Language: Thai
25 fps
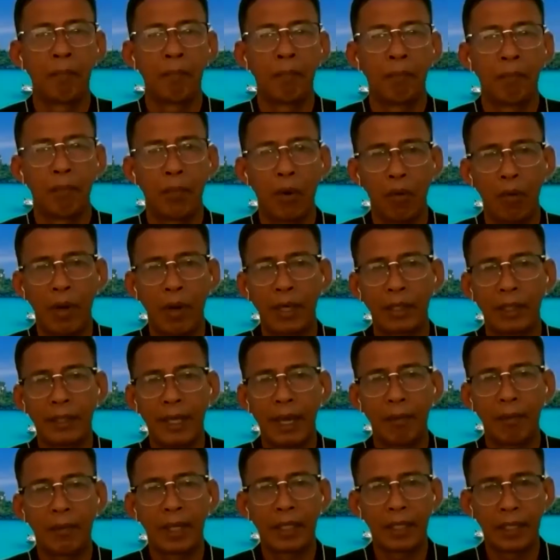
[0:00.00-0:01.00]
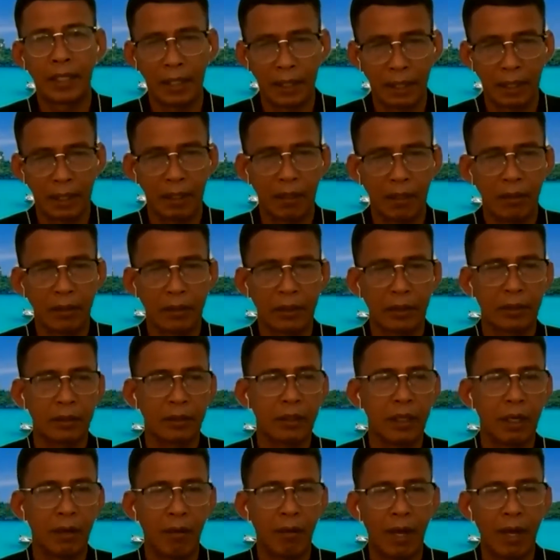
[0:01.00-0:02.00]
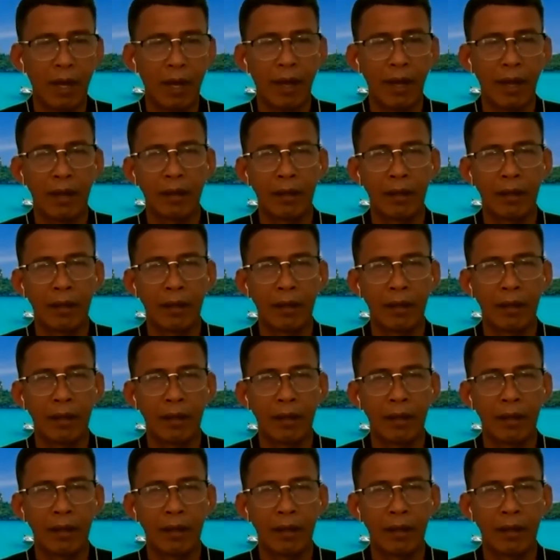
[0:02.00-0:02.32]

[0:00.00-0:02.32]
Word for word: บมองว่าถ้ามันเกิดแล้วก็เชื่อว่า